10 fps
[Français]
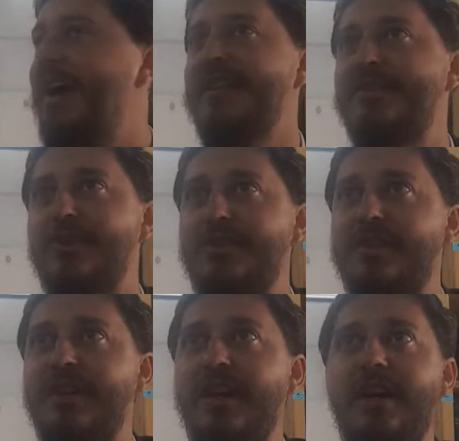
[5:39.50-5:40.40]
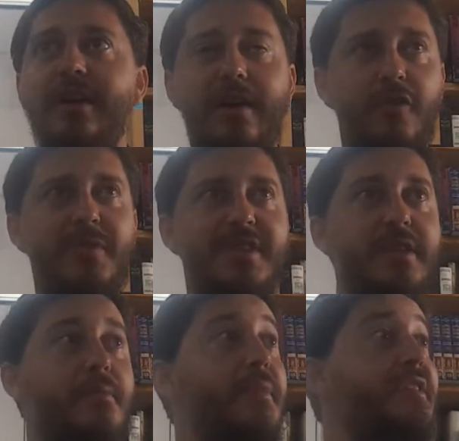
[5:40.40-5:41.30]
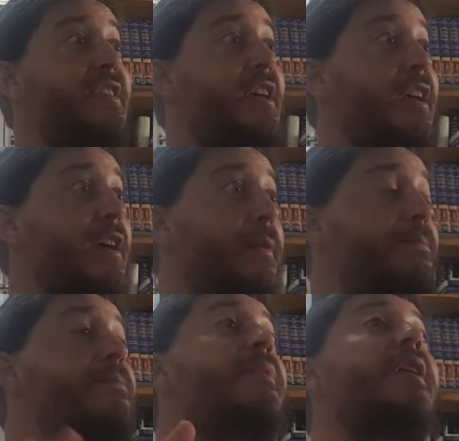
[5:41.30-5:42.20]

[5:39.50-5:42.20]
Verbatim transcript: Hatzot, avant midi. Mais si